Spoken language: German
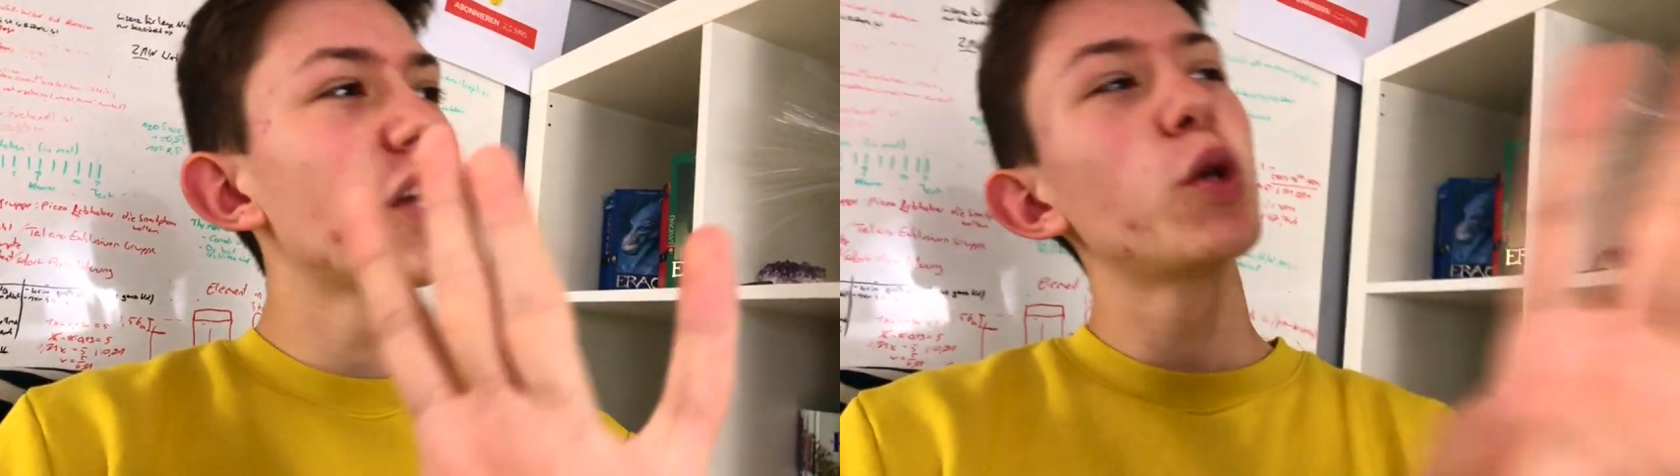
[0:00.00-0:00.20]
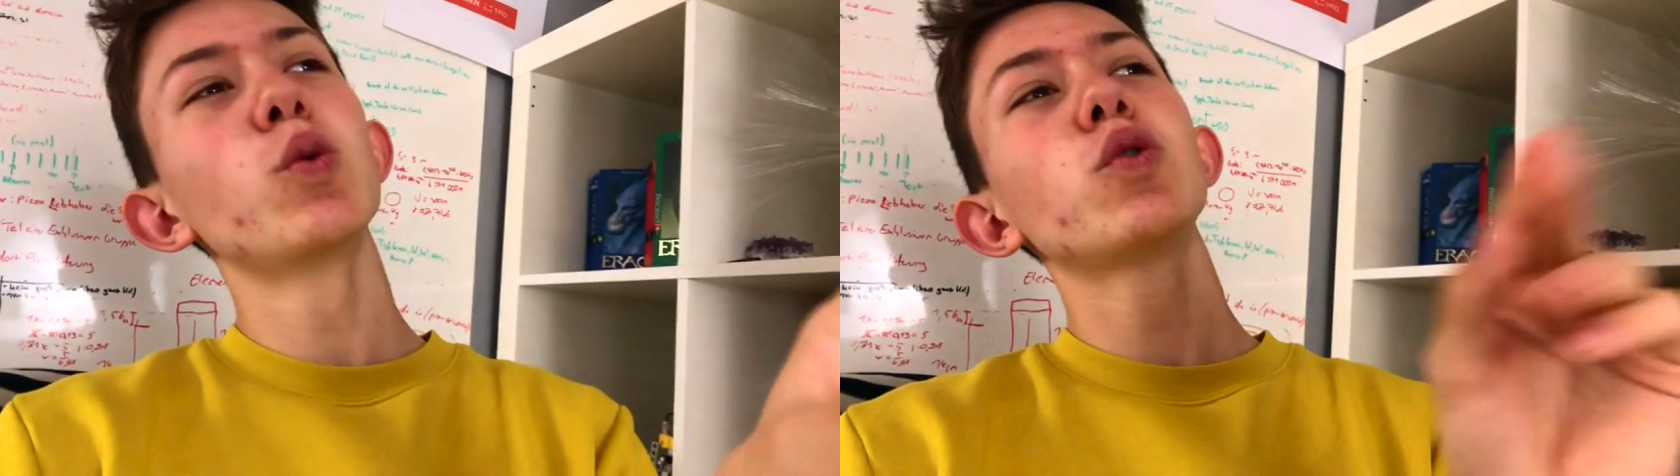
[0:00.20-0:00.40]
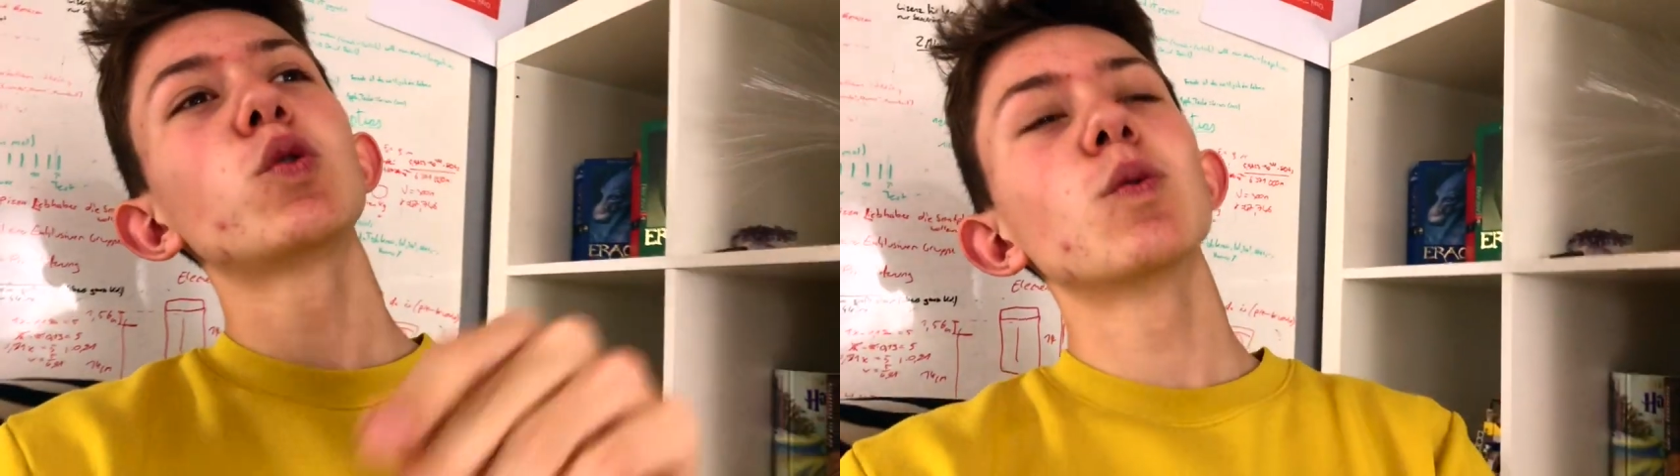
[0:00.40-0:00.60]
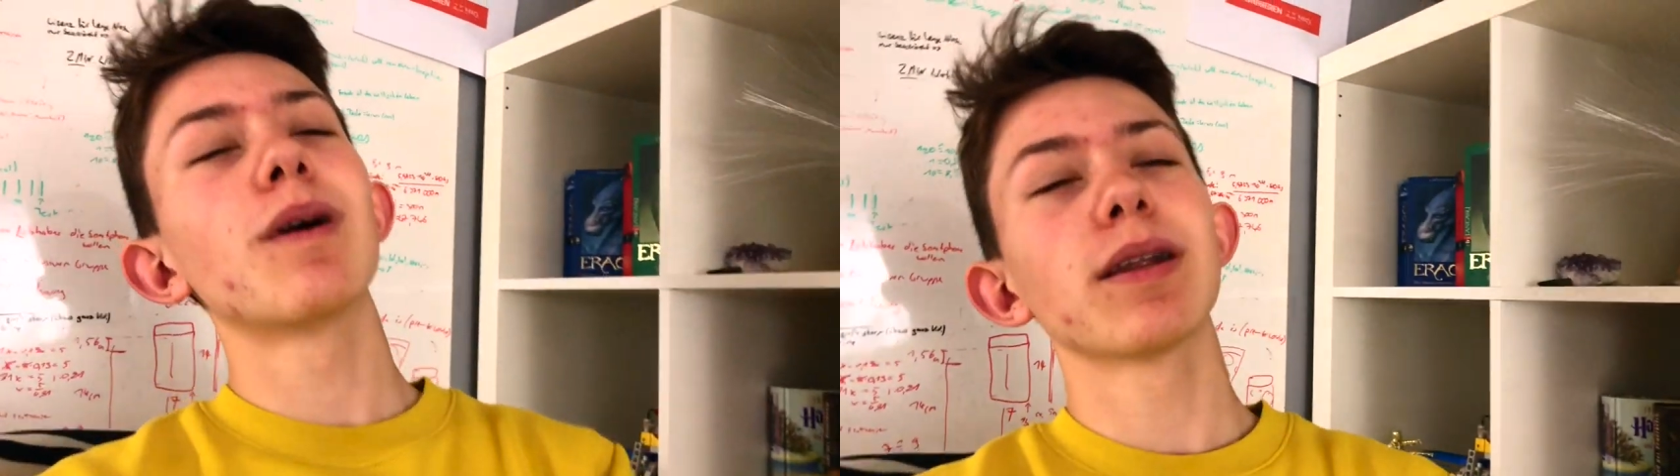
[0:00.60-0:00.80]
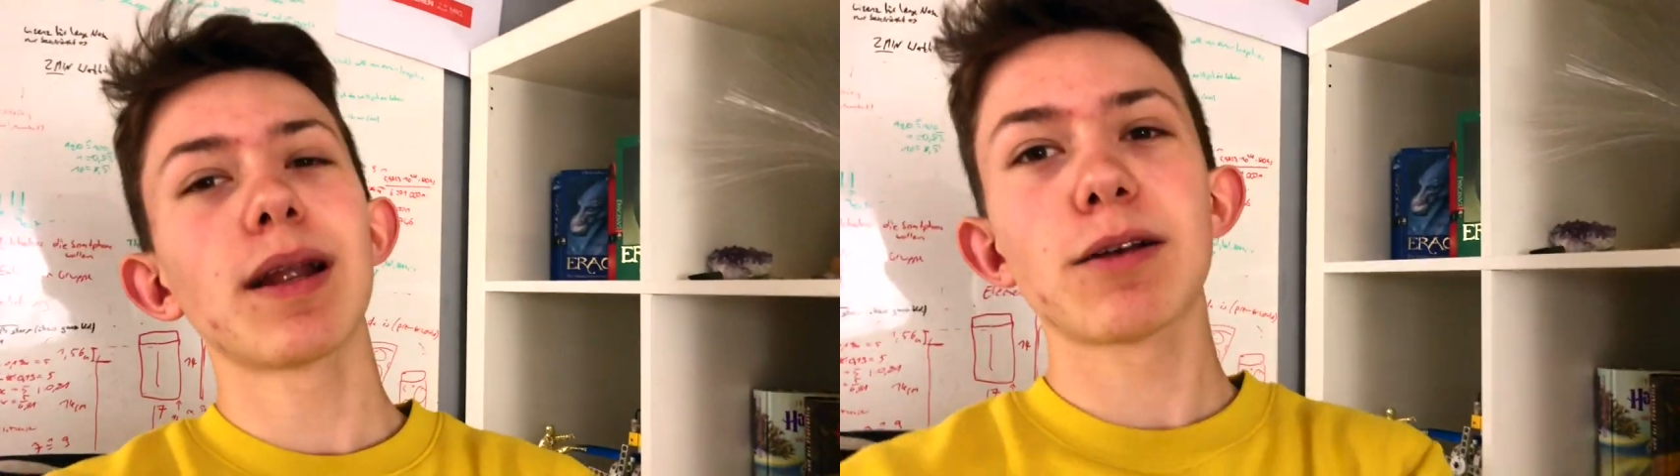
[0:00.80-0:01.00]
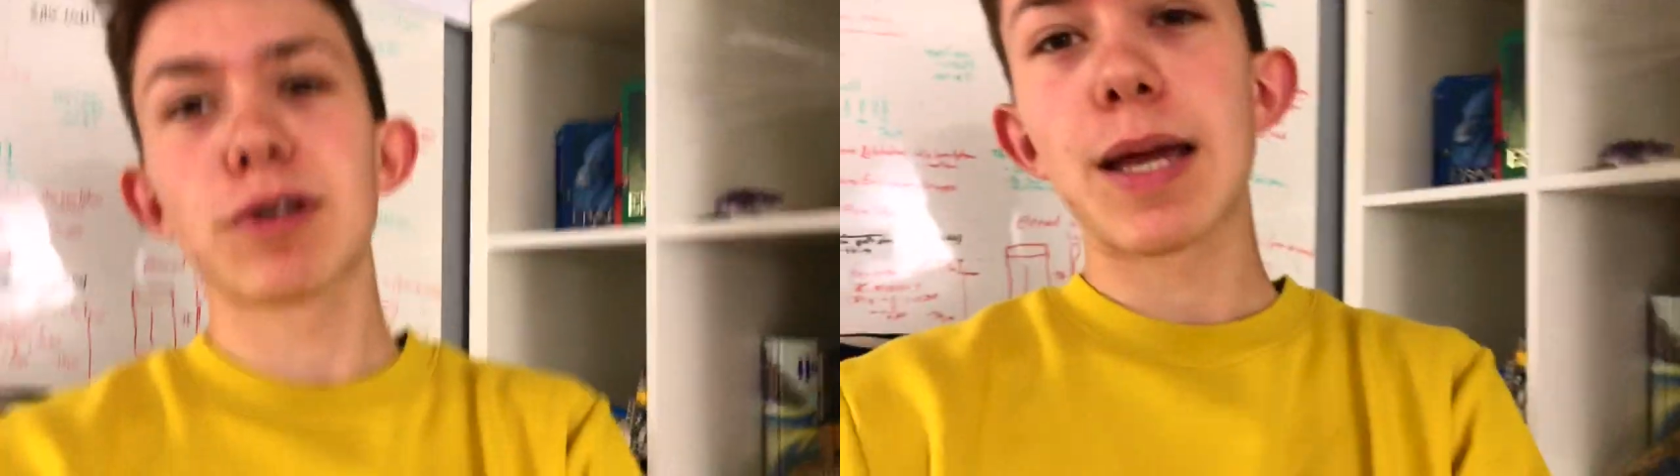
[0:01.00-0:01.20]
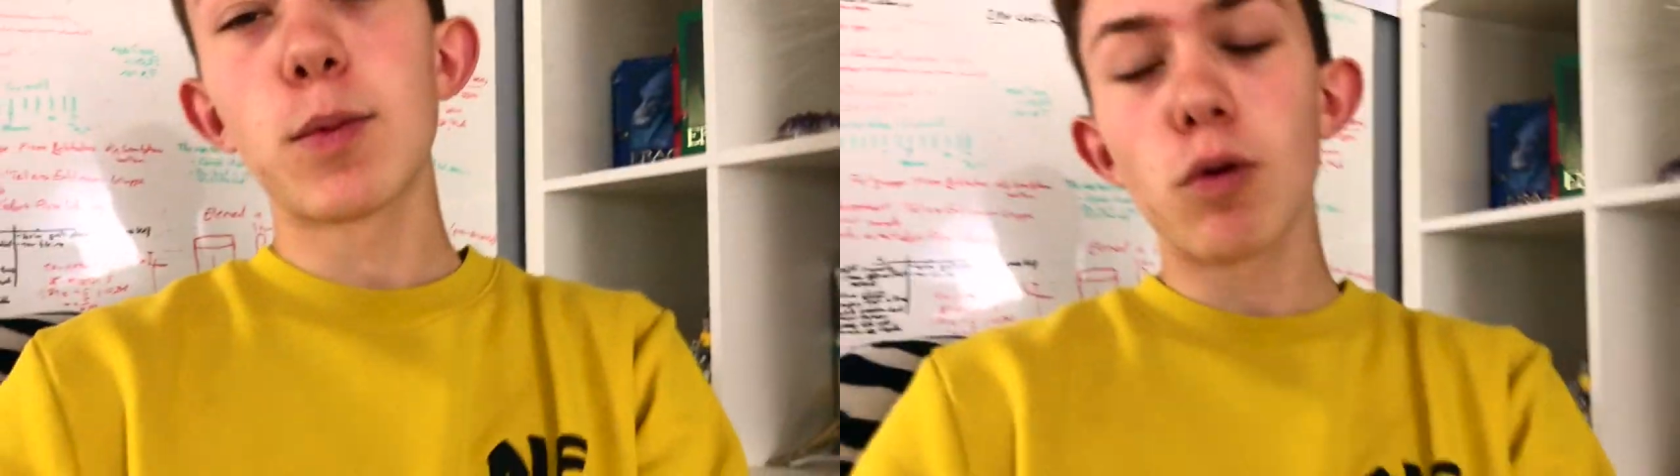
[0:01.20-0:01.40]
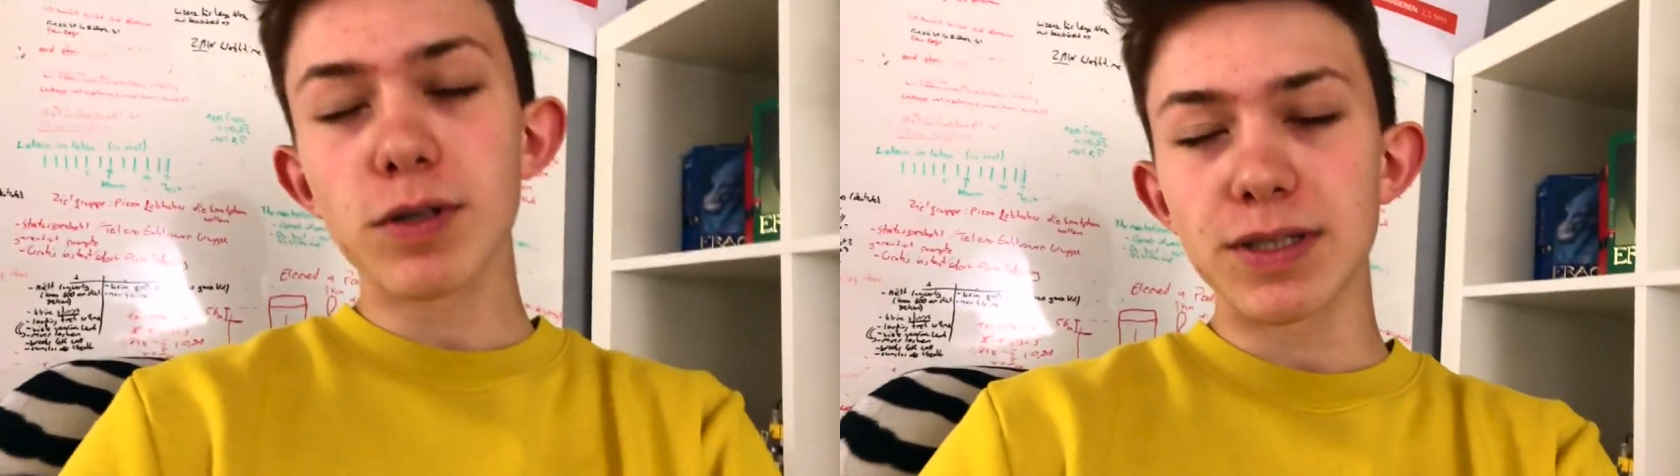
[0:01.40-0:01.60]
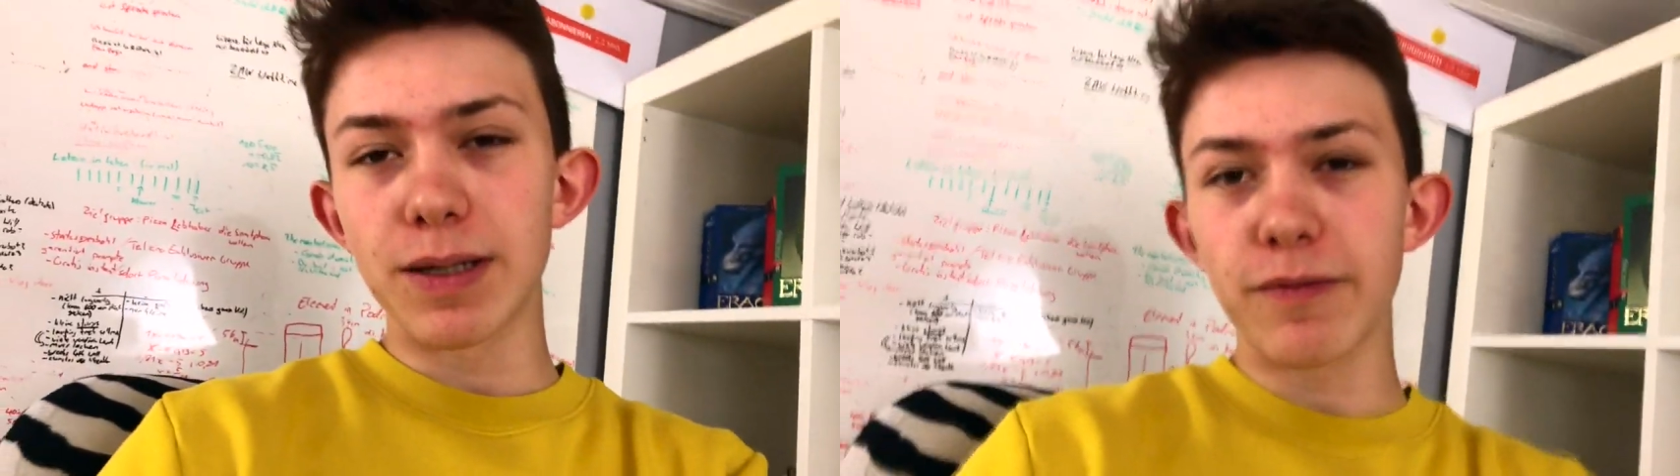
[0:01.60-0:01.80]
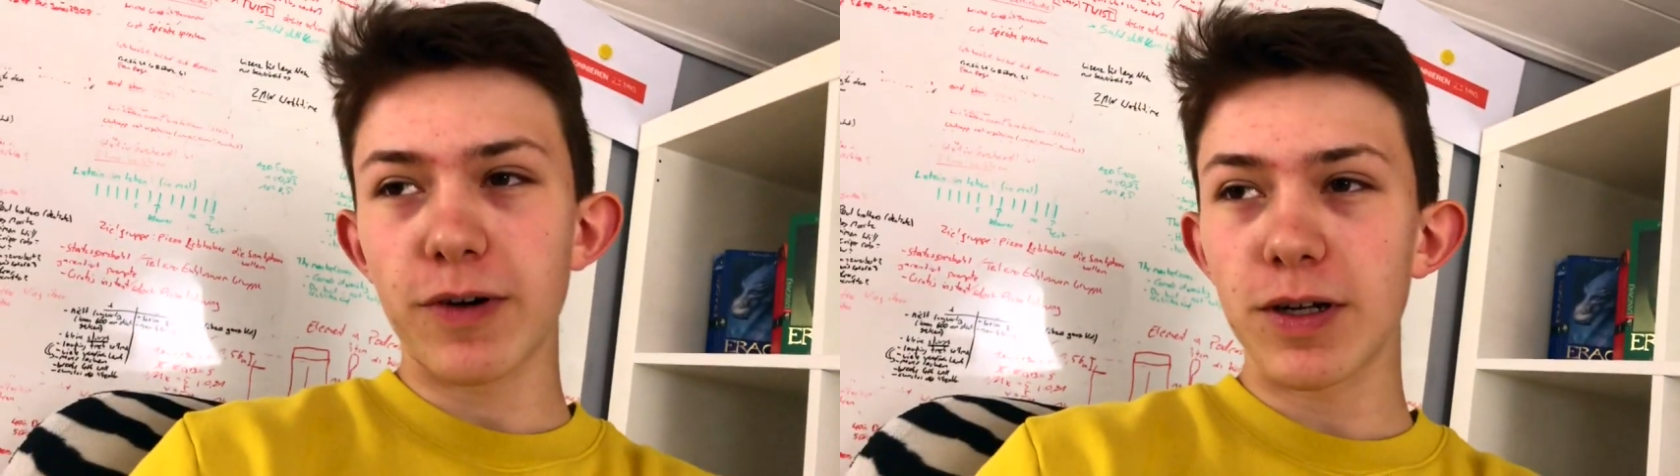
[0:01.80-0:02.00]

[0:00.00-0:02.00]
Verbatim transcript: YouTubern, also Hey Moritz in dem